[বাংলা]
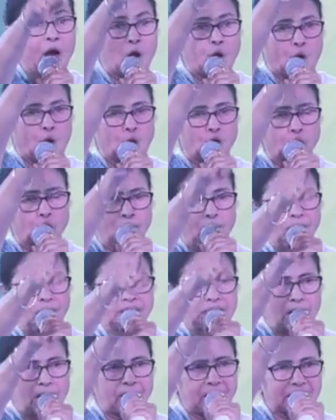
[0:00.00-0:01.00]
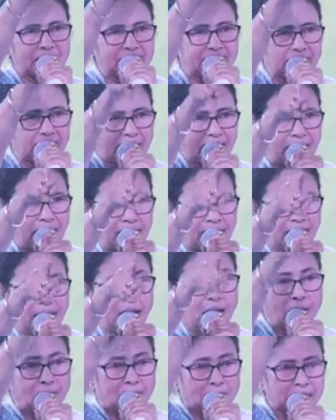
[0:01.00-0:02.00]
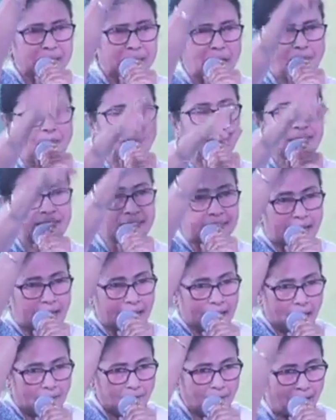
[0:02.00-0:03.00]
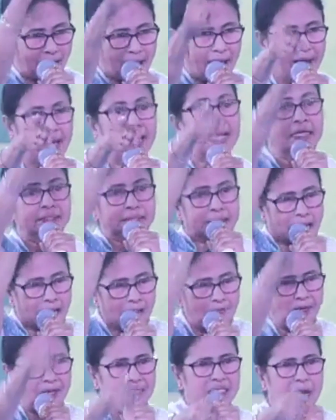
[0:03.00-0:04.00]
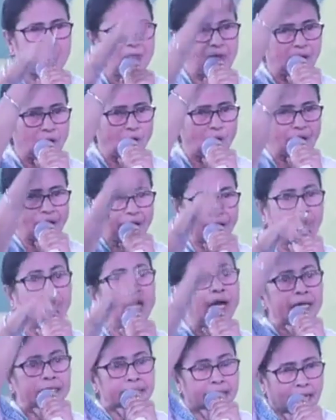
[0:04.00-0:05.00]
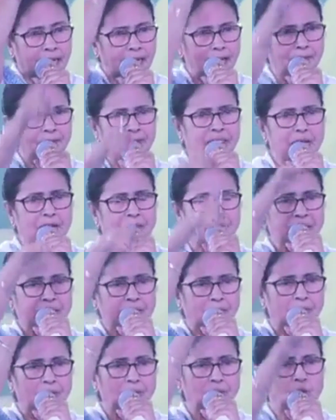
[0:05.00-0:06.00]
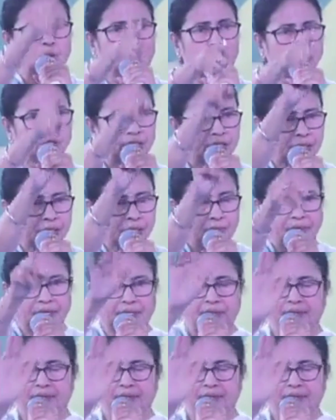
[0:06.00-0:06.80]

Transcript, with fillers: ওগুলো বিজেপির দালাল বিজেপির টাকা পায় তাই বিজেপি করে নালে বিজেপি টিভিগুলো উঠিয়ে দেবে